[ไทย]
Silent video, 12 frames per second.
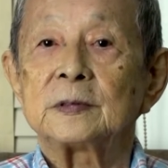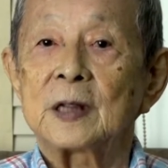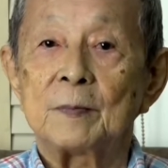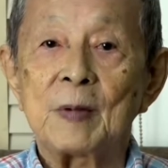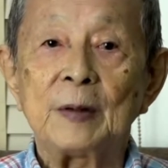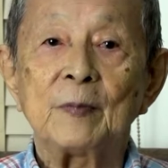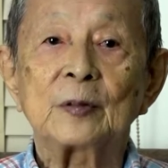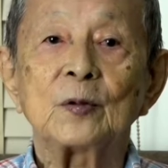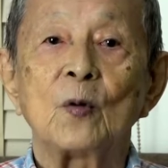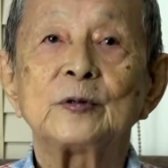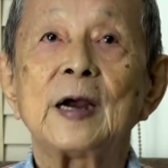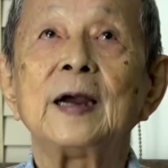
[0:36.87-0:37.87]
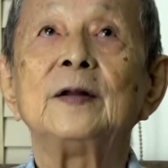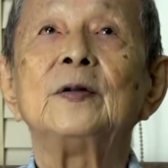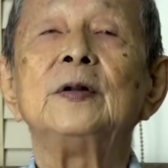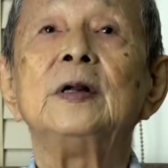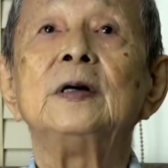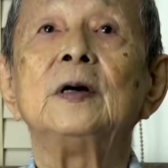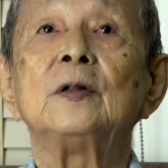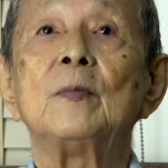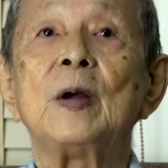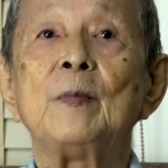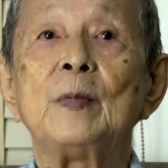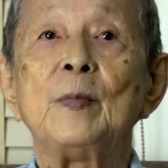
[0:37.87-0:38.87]
ทำไมมาตกใจแล้วนึกว่าทำ
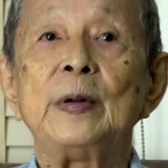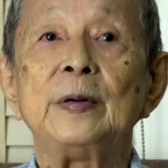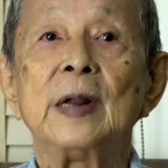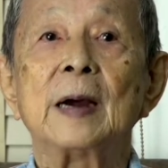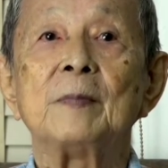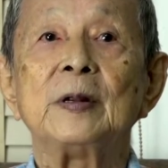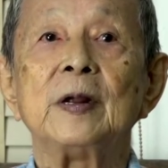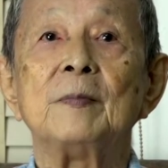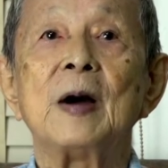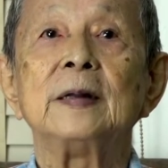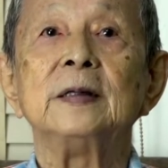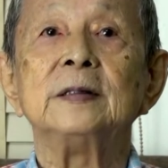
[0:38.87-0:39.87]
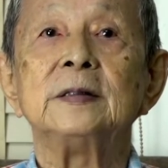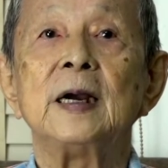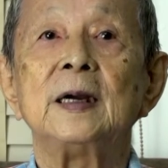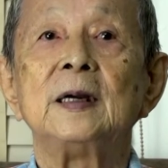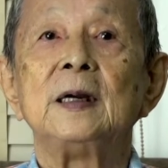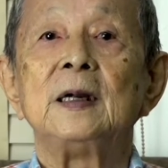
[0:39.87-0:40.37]
ไมมันมีนางพยาบาลเยอะแยะ